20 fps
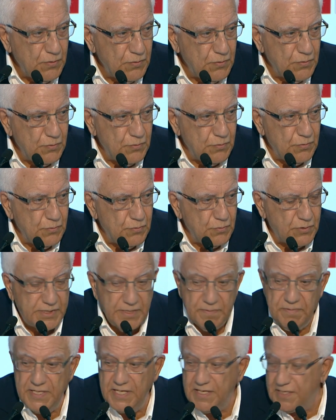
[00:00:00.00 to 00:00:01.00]

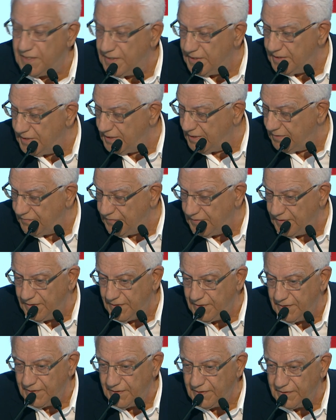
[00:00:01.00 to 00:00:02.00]
وكتبناه هذا
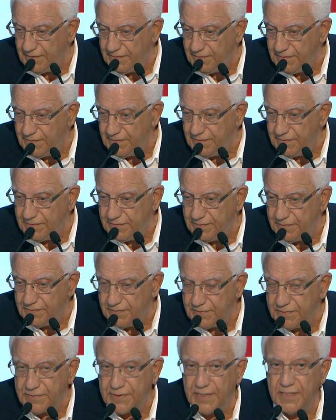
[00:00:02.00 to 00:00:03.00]

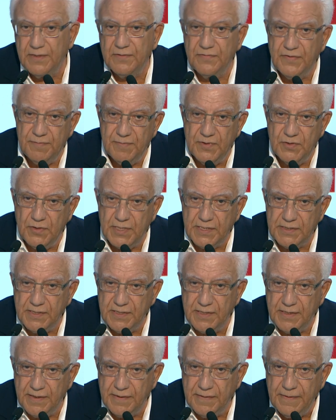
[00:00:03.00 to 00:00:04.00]
في كان فما
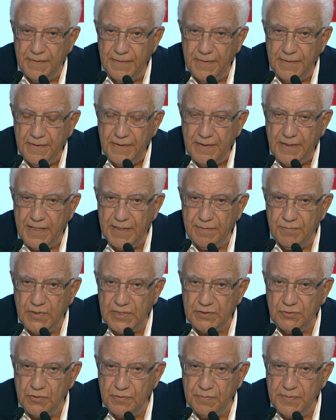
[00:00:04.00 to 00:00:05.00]
وقتها عام
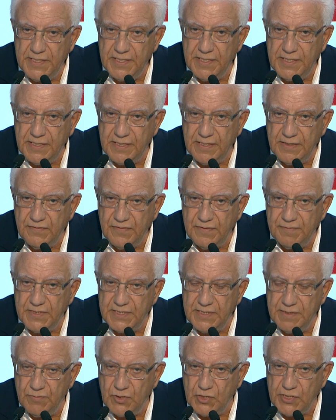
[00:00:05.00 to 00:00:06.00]
81 كانت
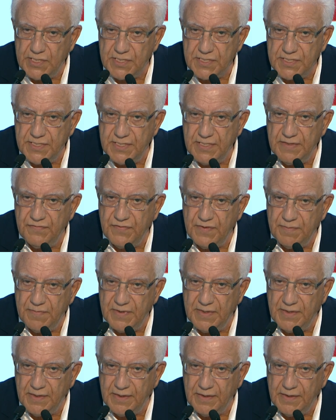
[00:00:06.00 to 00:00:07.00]
فما ديمقراسي
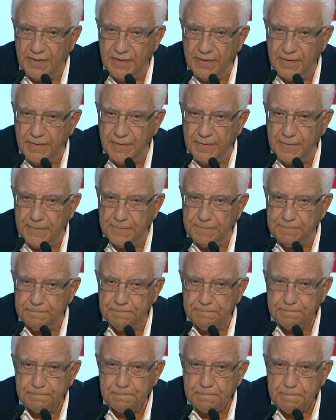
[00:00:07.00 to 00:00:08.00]
فما
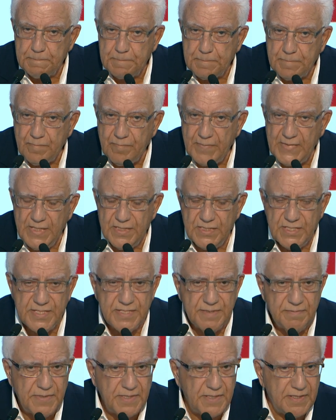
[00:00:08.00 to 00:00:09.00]
شو
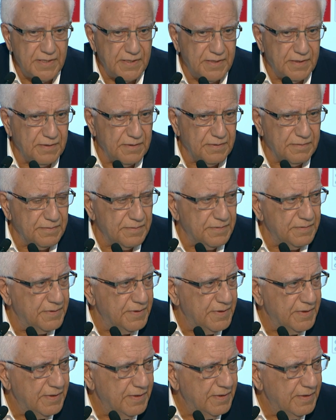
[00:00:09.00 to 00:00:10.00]
اسمه
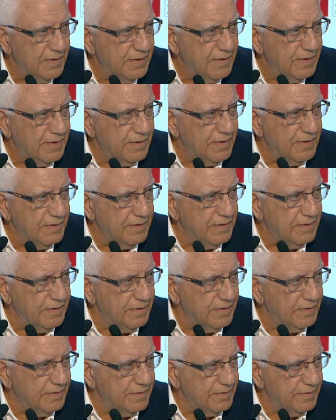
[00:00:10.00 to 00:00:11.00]
الرأي
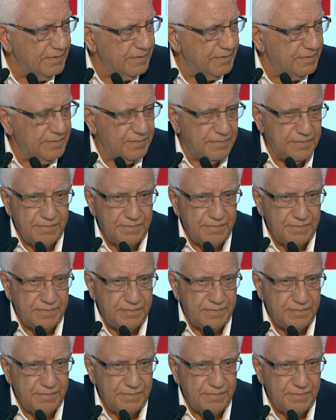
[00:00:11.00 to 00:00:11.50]
آه،